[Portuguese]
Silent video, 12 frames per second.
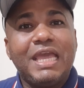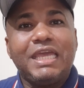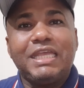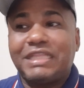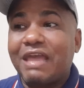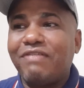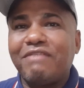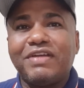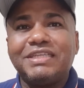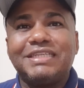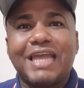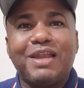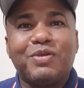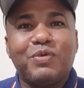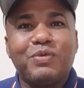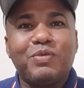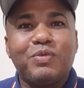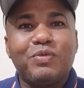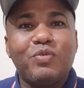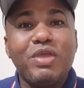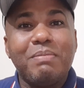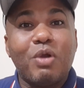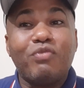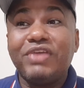E teve evangélico. Um
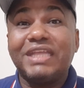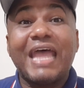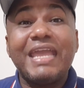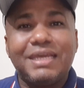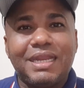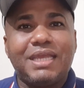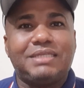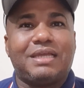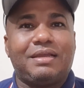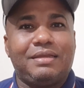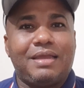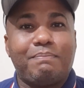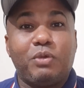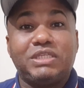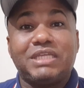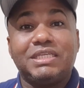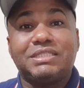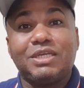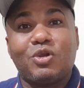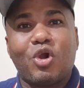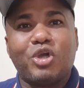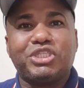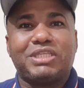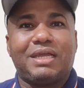irmão vinha da igreja. A polícia disse:
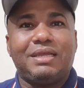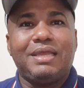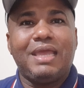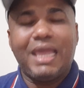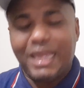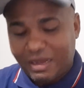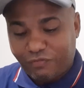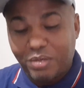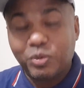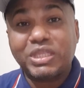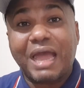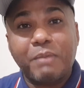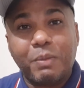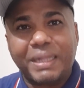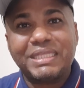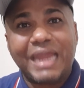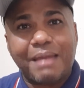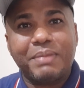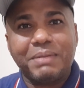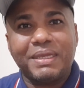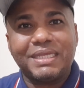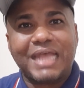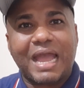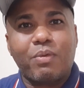encosta. Ele foi botar a mão para tirar a briga que
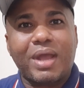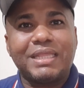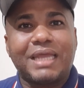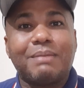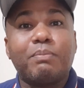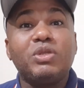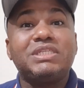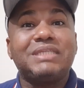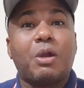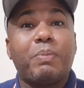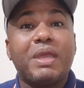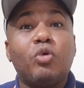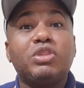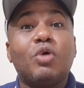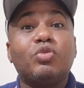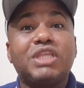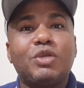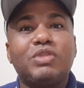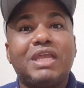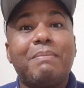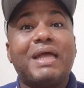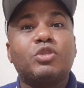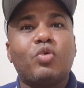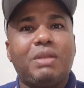estava guardada. A policial pegou, deu um tiro nele,
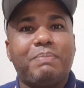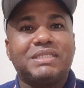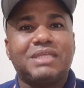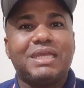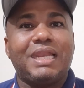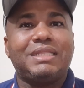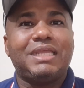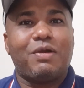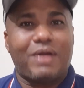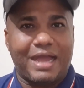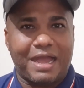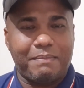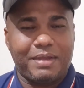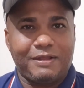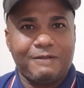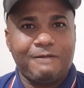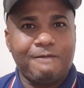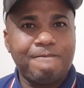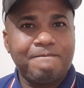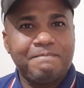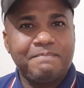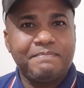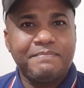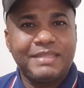matou ele, pensando que ele ia tirar uma arma.
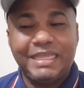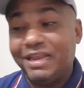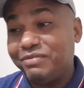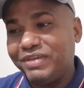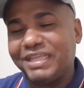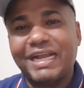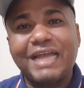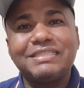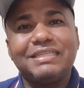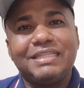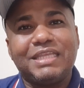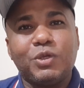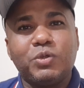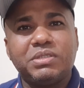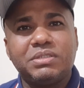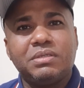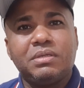E ele vinha da casa de Deus.